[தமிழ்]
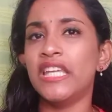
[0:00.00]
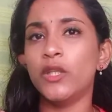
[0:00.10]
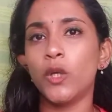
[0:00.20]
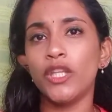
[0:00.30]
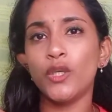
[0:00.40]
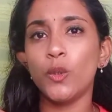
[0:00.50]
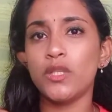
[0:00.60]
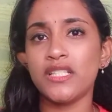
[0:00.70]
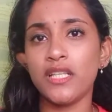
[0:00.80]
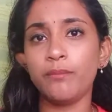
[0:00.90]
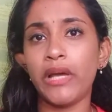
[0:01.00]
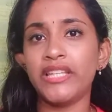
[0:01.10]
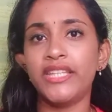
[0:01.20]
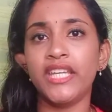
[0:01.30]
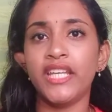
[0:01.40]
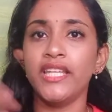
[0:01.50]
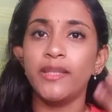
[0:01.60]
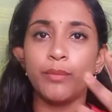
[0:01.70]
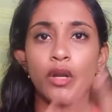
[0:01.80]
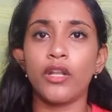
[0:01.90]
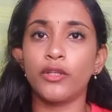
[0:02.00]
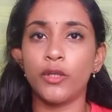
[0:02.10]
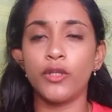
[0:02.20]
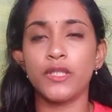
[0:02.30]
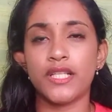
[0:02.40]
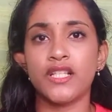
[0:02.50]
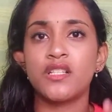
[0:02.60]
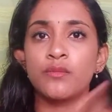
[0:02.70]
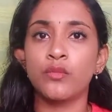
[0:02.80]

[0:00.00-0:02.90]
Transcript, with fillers: இதோட யூசஸ்ன்னு பார்த்தீங்கன்னா இந்த ப்ராடக்டோட யூசஸ் தான்